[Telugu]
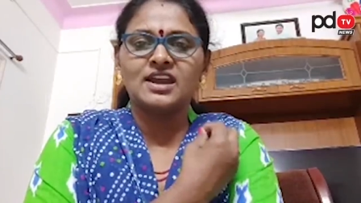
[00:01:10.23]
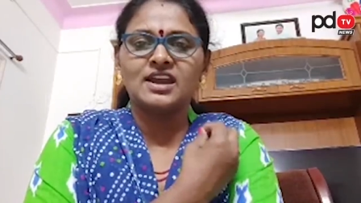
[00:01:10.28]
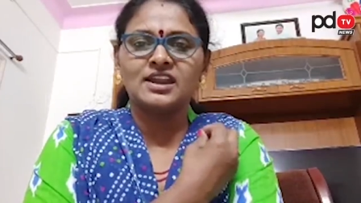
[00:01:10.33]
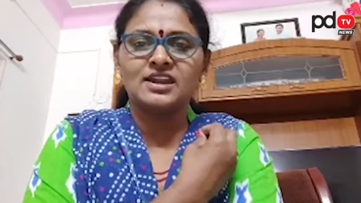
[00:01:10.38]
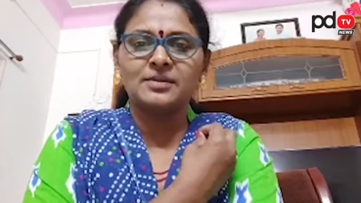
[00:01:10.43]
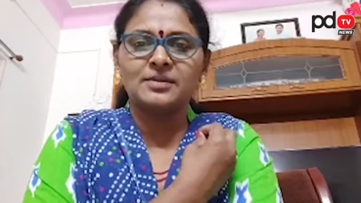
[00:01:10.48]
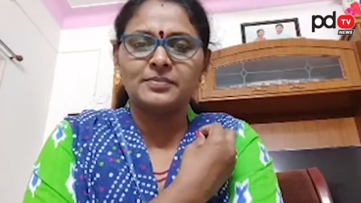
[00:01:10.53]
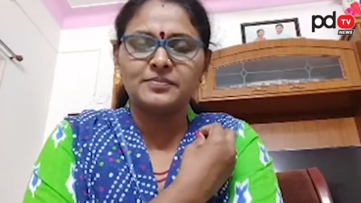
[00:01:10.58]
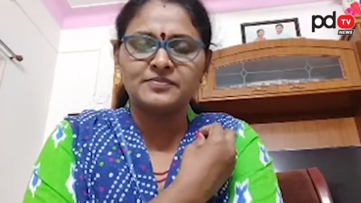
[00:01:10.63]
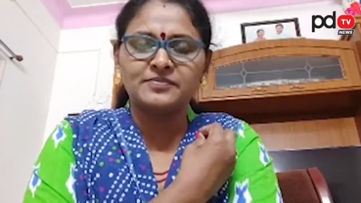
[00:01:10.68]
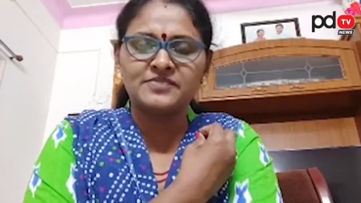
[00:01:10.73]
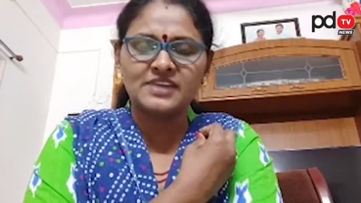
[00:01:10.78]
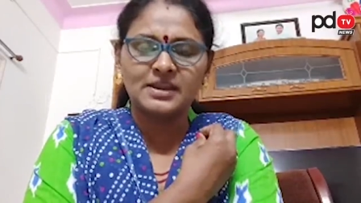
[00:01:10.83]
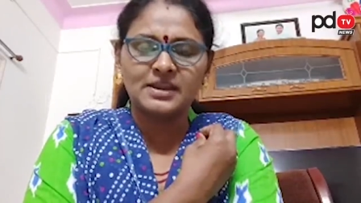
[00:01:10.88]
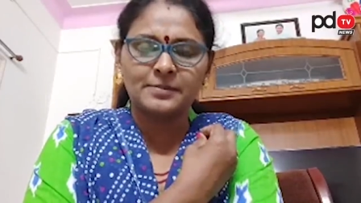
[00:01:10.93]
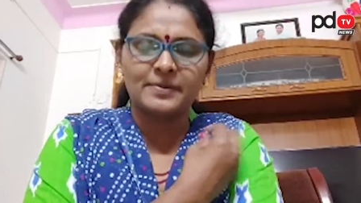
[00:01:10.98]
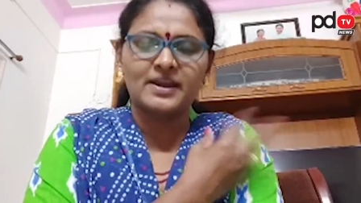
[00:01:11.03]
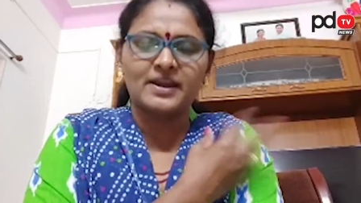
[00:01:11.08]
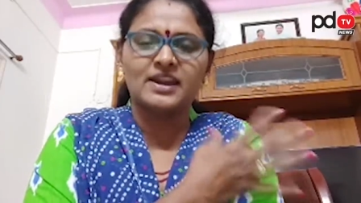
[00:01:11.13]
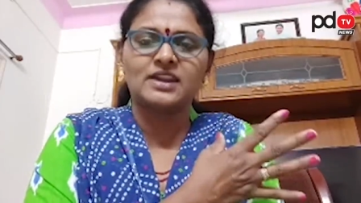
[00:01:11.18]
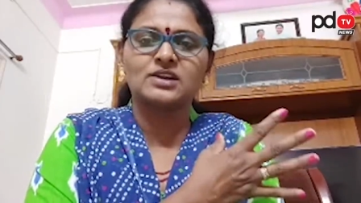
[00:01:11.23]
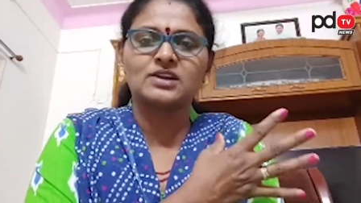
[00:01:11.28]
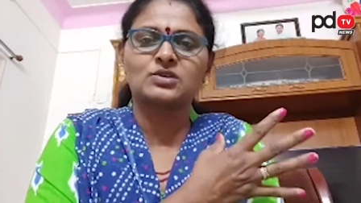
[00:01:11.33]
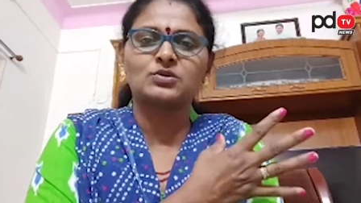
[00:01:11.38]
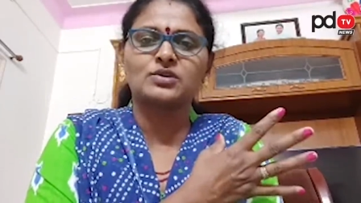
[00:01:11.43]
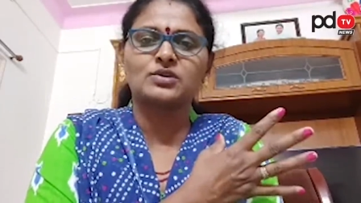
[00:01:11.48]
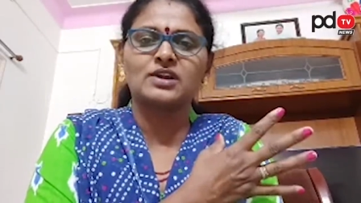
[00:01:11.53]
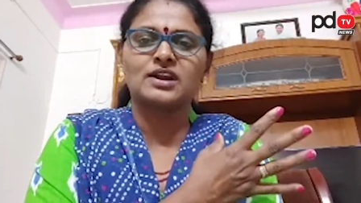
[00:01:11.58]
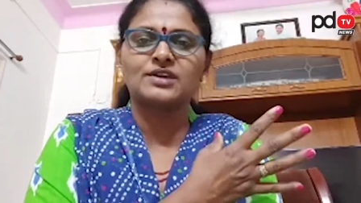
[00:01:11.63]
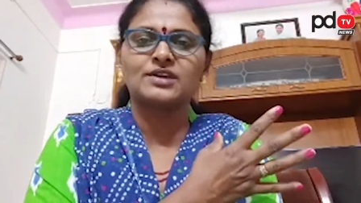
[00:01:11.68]
ఆయన
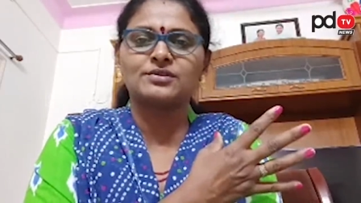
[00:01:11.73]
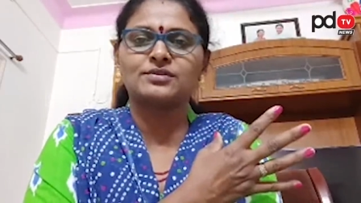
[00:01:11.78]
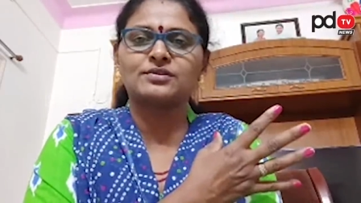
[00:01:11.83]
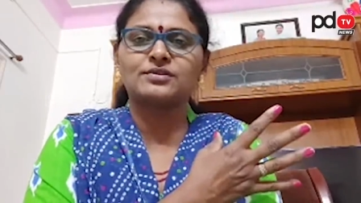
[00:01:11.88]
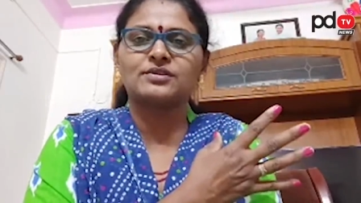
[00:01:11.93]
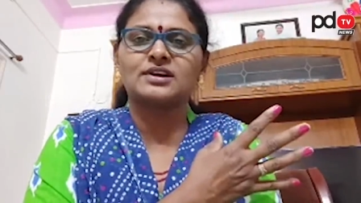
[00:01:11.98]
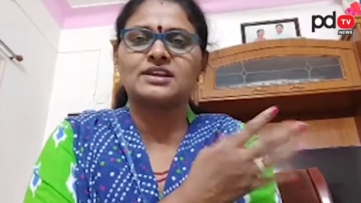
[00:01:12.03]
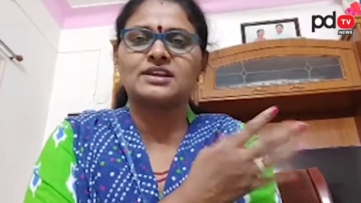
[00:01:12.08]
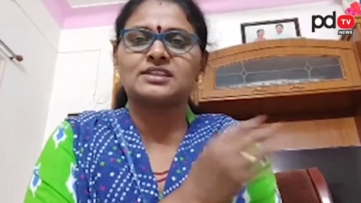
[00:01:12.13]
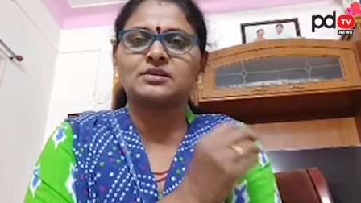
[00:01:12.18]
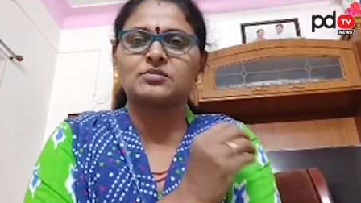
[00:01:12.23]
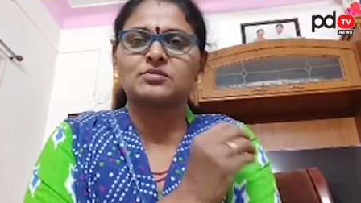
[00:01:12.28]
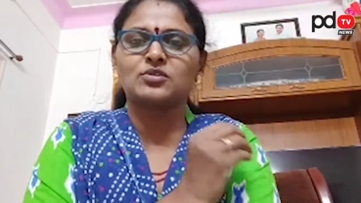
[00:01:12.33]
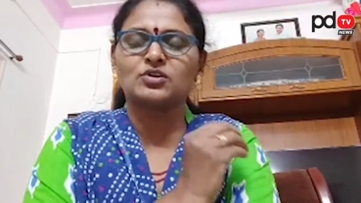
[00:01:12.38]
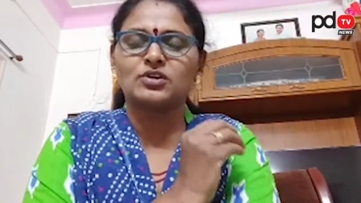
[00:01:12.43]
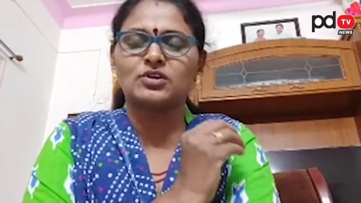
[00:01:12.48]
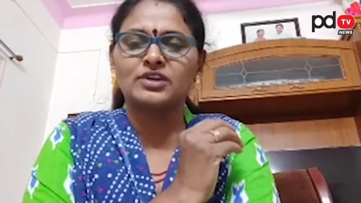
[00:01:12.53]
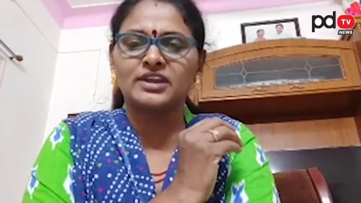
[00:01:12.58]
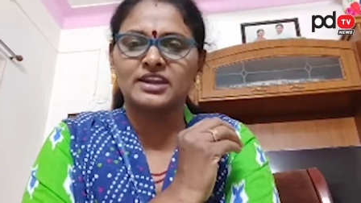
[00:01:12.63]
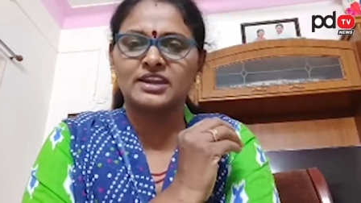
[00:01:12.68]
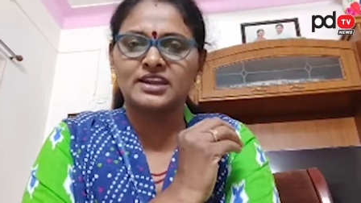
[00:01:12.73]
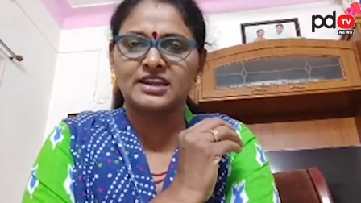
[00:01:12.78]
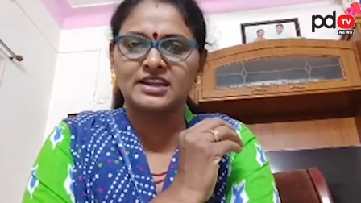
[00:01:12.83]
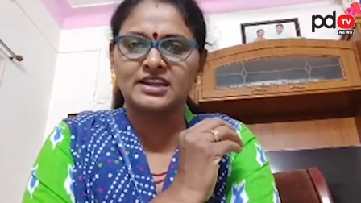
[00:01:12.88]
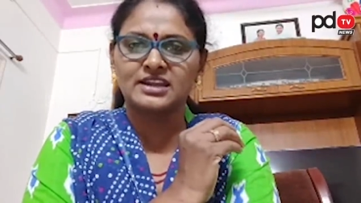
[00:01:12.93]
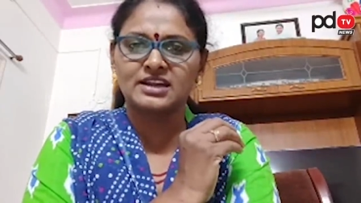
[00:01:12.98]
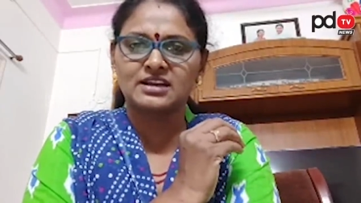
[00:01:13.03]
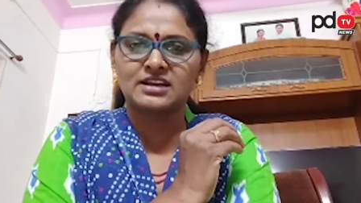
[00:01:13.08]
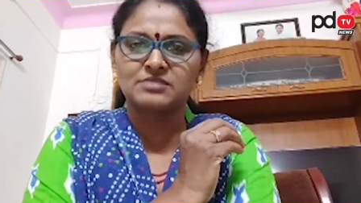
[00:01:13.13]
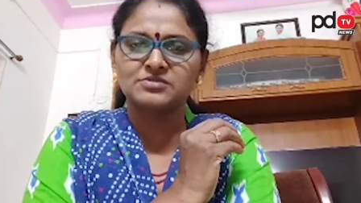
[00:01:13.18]
జరపాలనుకున్నాడు గతంలో
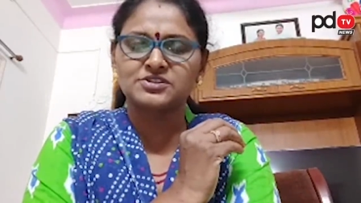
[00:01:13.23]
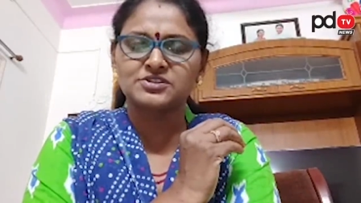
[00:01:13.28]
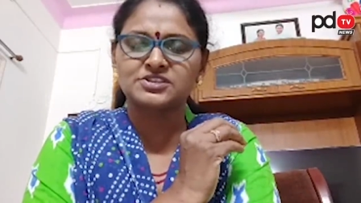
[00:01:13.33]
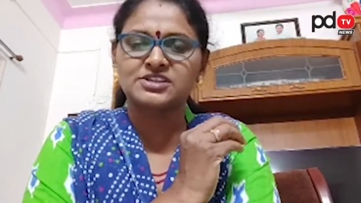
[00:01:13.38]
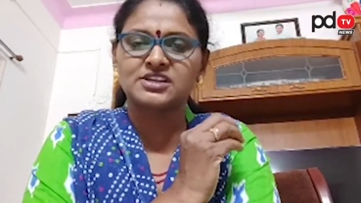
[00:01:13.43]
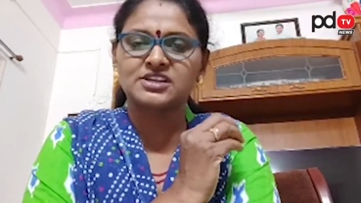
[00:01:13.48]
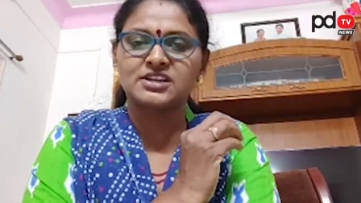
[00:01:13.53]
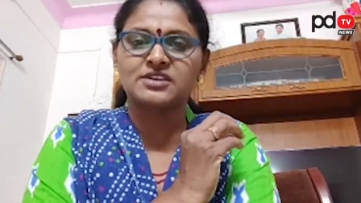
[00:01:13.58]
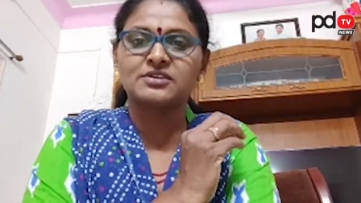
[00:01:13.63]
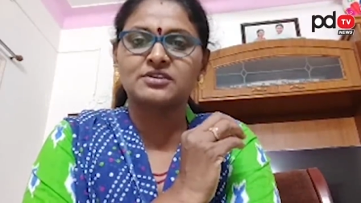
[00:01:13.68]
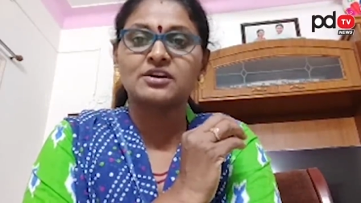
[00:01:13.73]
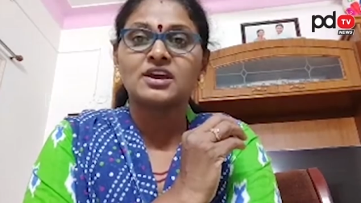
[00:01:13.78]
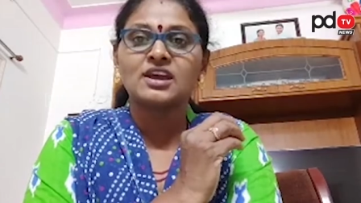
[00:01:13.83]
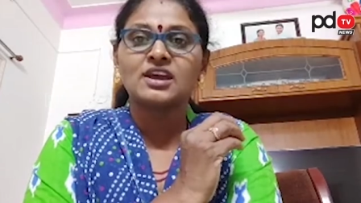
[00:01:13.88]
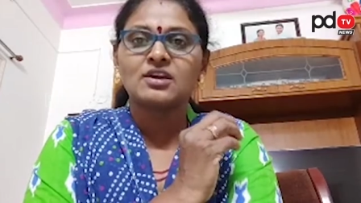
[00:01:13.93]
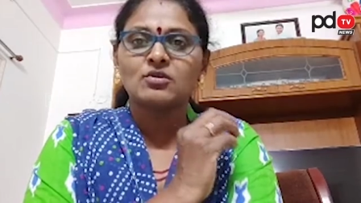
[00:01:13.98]
ఎన్నికల కమిషనర్